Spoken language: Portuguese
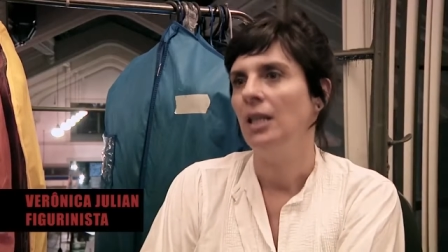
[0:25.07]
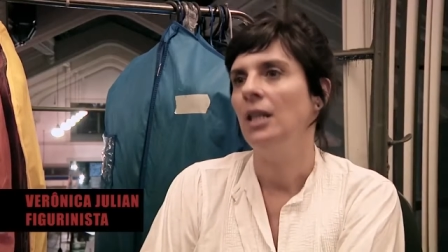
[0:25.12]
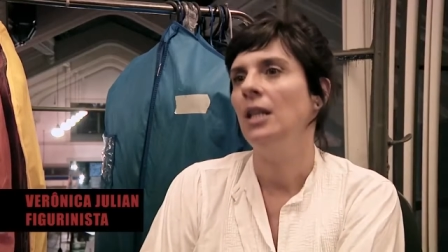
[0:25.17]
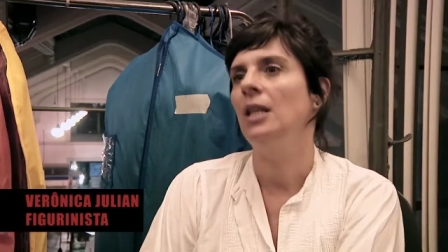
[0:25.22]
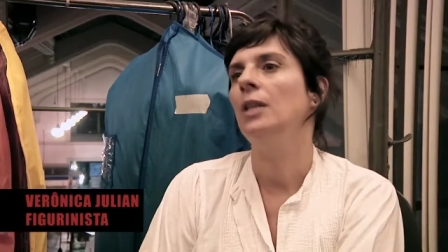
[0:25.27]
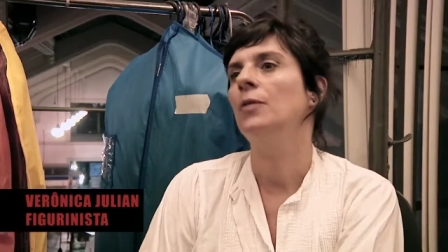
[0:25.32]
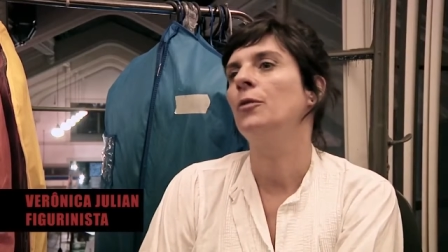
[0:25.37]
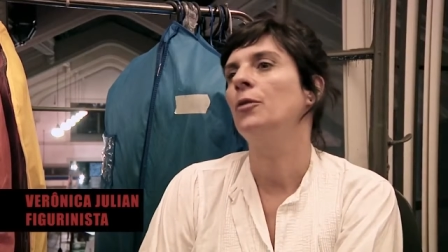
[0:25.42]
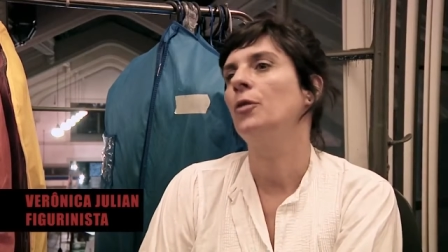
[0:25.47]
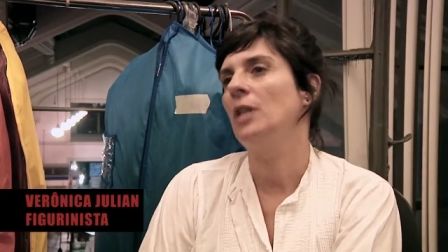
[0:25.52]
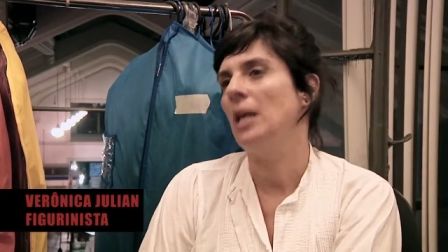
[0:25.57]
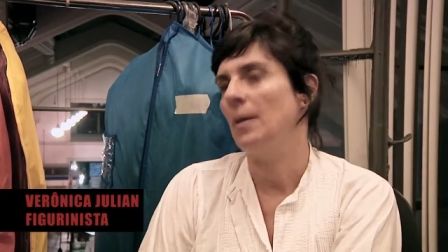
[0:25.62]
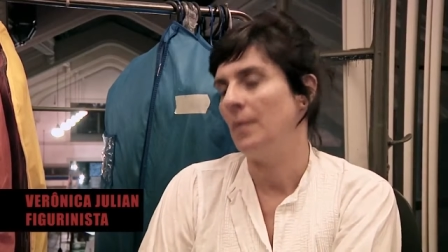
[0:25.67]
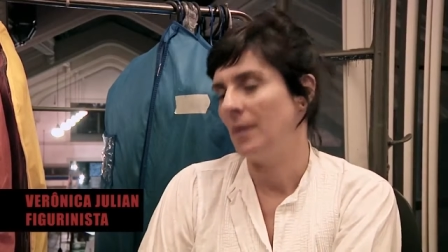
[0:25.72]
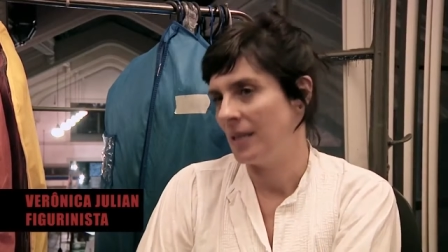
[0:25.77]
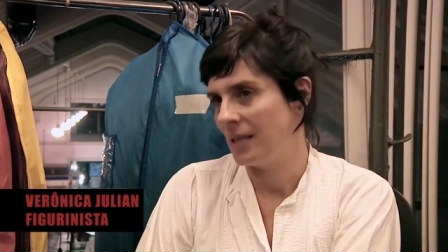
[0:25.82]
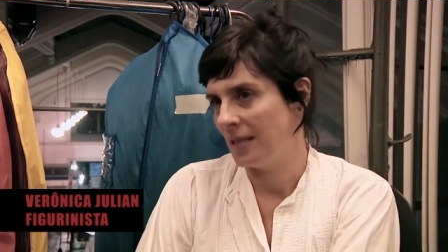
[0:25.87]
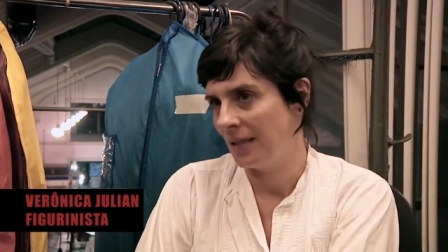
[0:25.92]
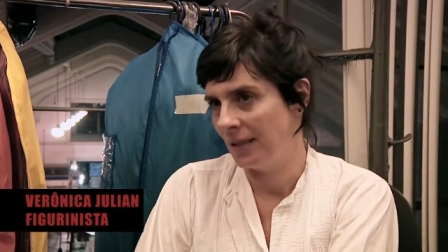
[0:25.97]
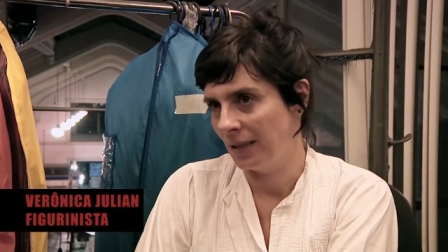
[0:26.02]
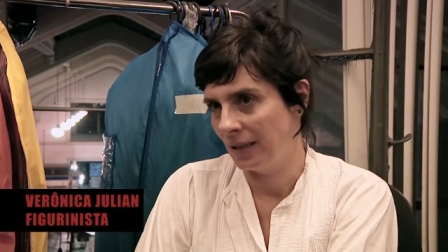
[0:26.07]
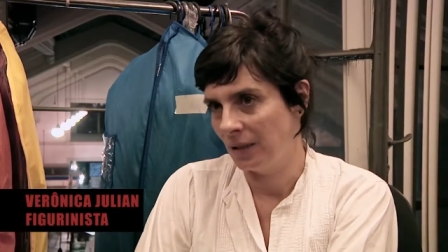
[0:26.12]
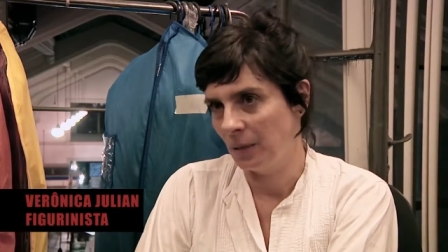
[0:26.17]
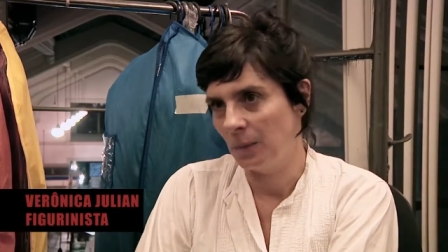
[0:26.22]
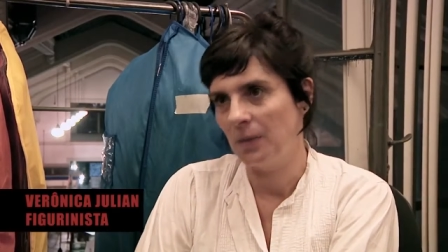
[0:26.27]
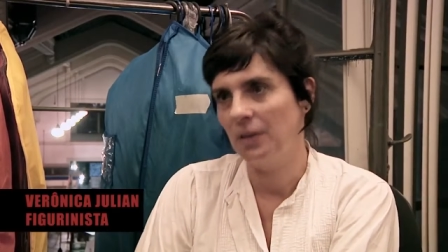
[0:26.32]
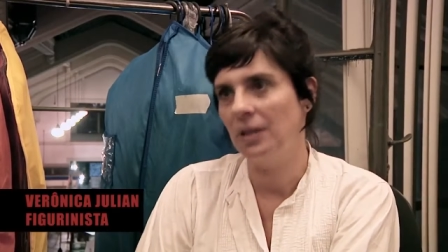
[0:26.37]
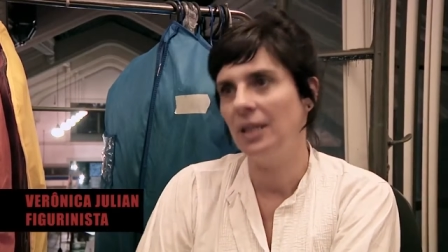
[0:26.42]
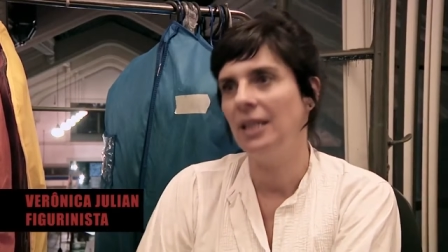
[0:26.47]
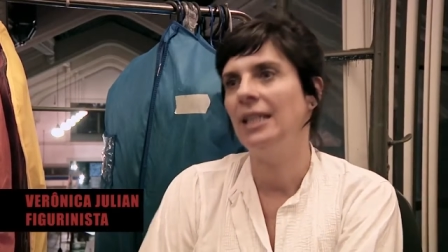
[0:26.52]
e fui apresentando
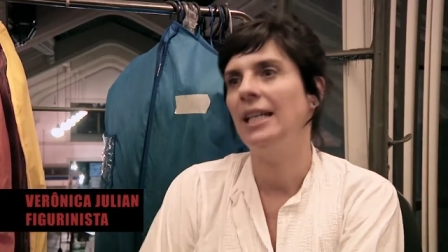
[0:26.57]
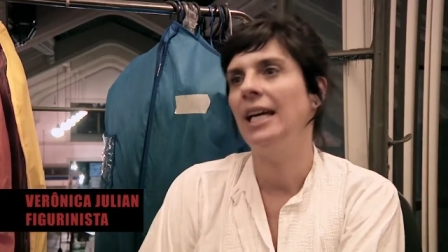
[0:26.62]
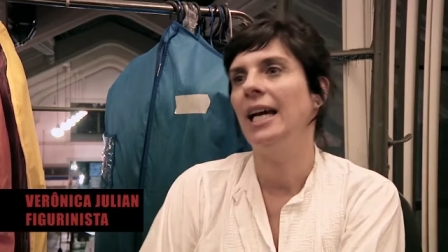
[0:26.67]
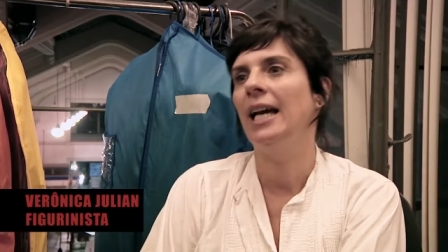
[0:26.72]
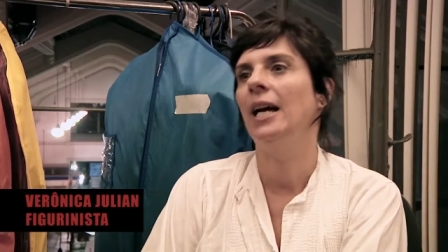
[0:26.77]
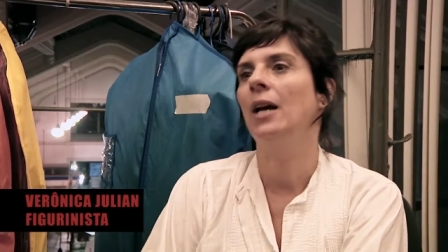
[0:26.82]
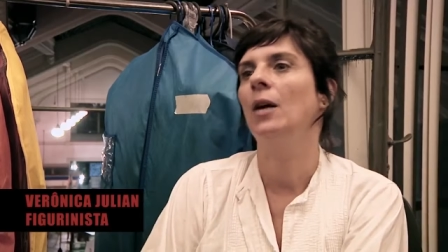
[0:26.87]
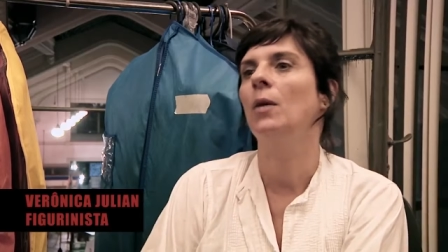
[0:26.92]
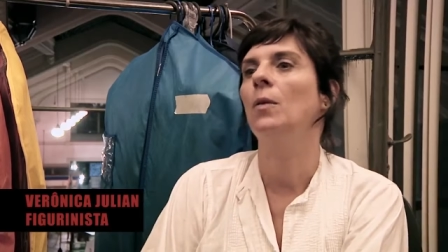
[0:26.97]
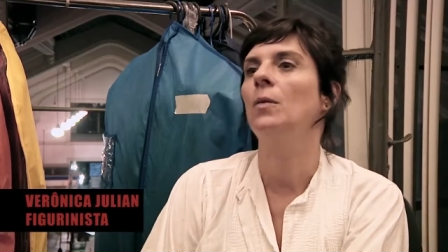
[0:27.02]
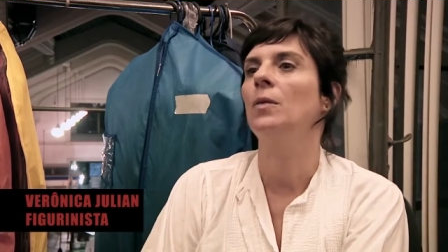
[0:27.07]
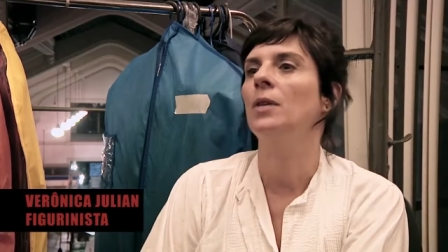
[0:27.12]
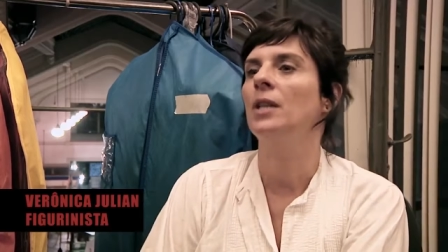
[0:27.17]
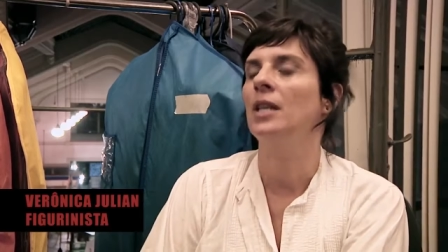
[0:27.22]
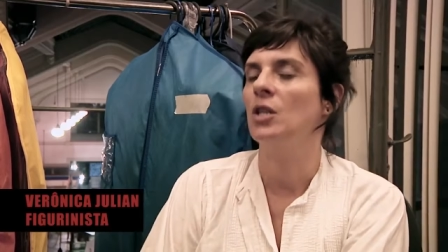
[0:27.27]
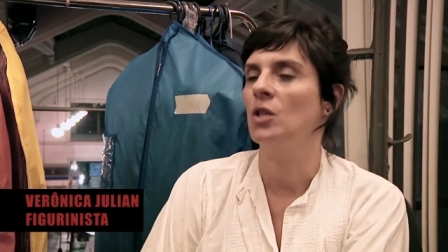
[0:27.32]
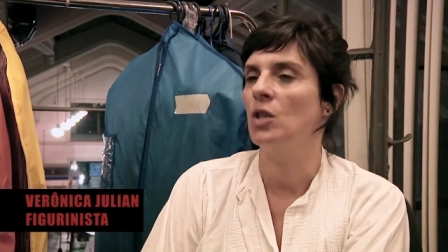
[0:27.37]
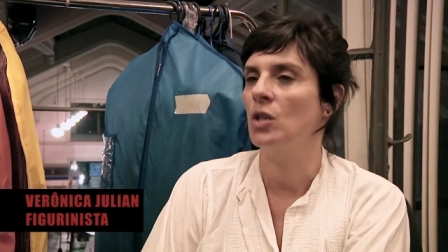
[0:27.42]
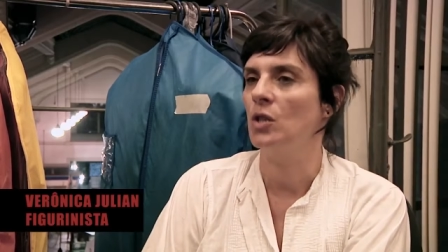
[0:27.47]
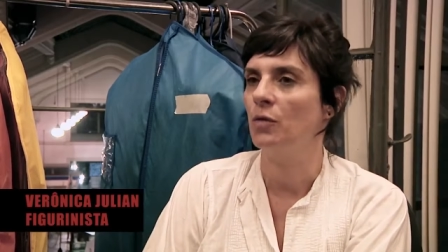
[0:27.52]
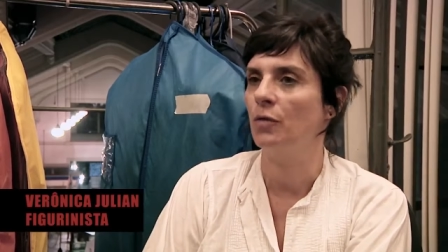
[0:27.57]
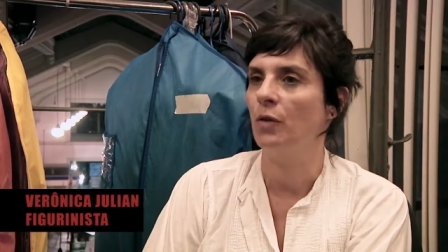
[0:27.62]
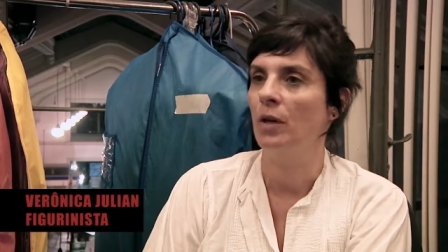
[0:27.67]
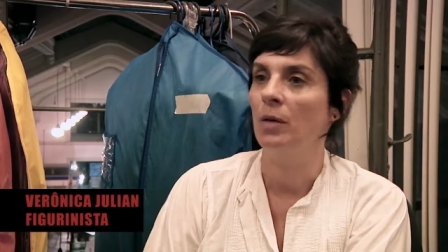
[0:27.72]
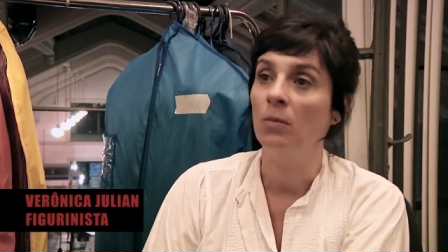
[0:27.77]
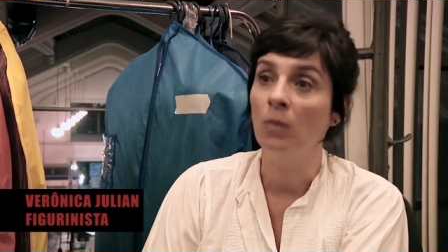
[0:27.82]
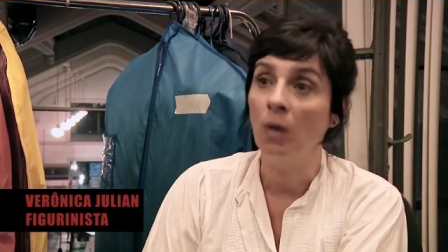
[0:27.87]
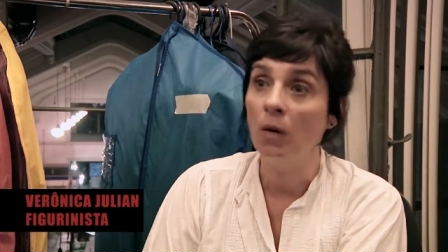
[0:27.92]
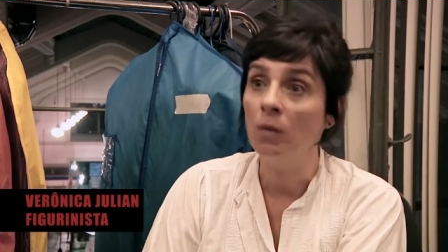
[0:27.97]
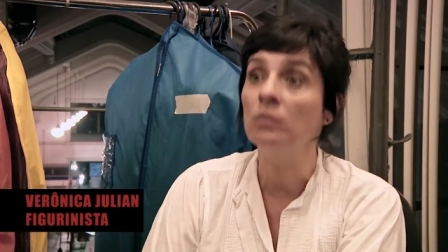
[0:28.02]
para o Daniel e a gente foi
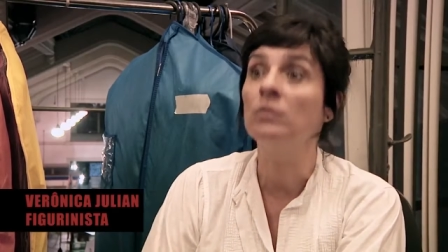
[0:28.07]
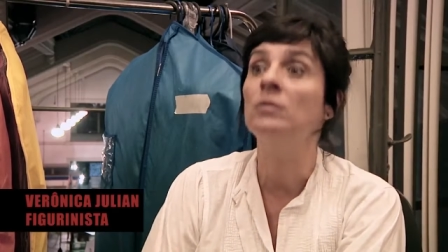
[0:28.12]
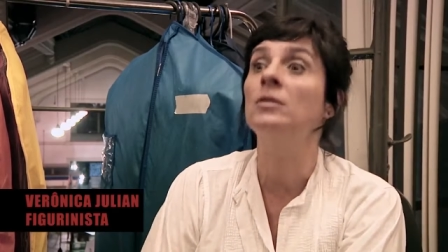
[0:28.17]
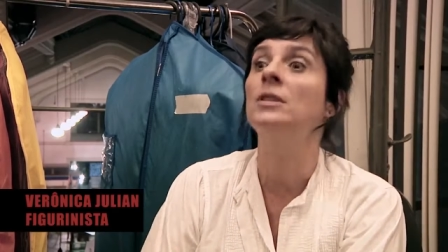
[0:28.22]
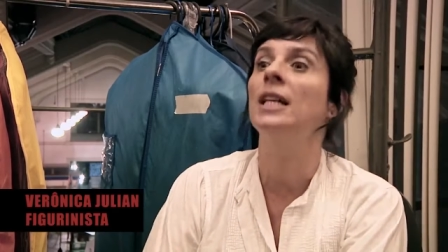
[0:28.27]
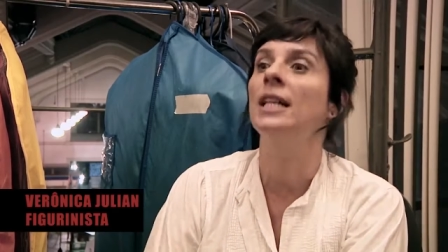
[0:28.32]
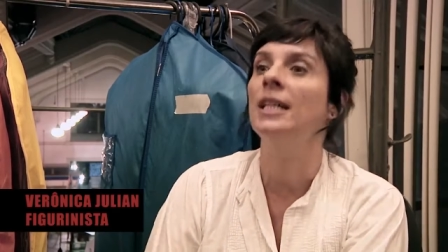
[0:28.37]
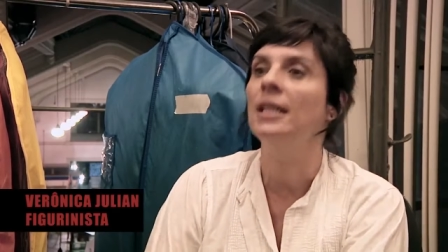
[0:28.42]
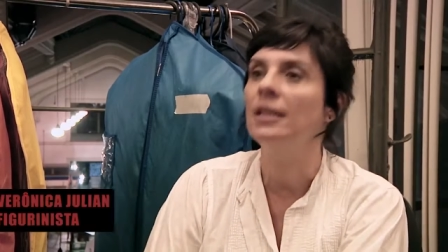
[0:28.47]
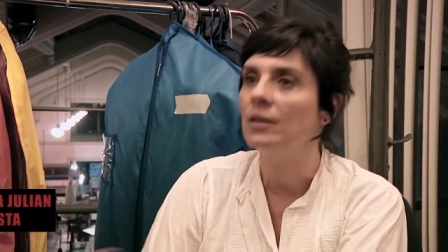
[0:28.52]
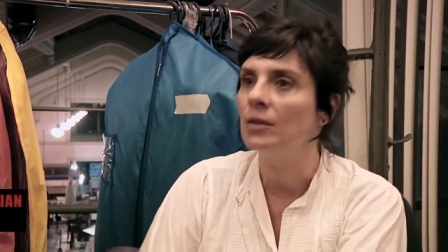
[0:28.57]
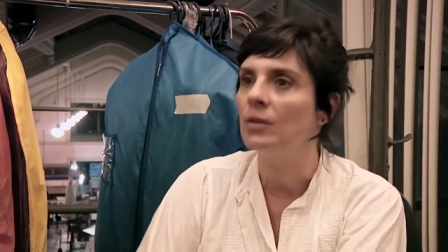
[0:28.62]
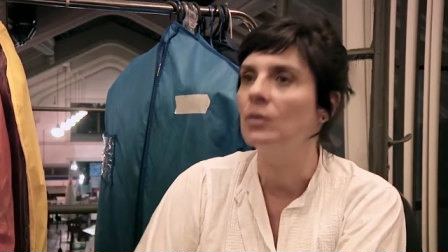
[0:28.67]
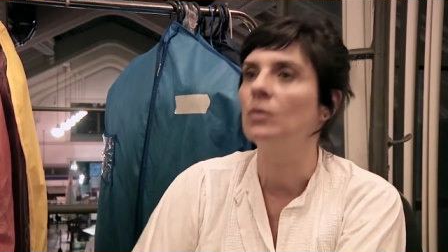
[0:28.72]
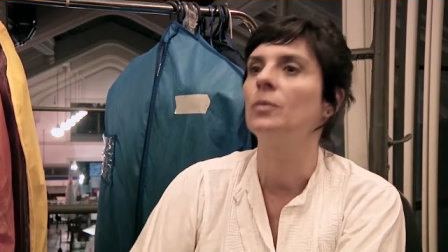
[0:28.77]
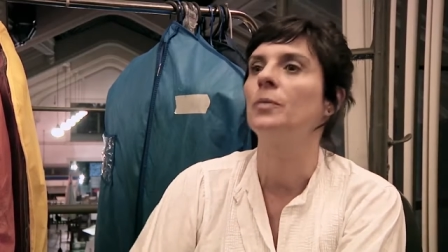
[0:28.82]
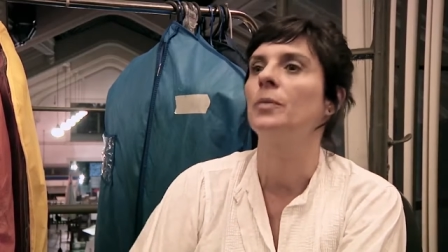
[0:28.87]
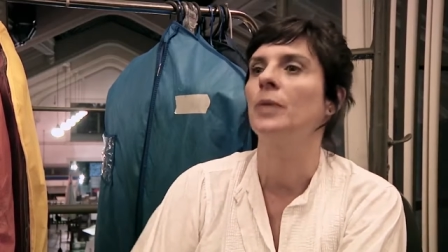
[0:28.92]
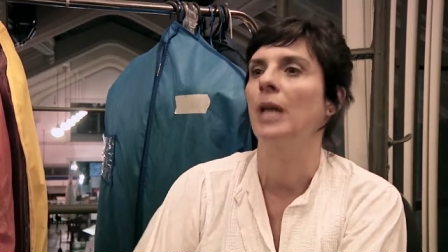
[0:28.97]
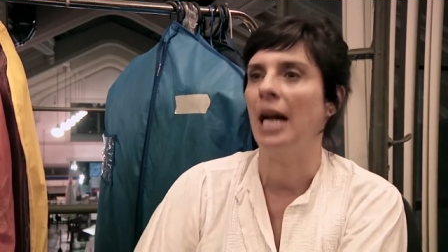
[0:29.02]
montando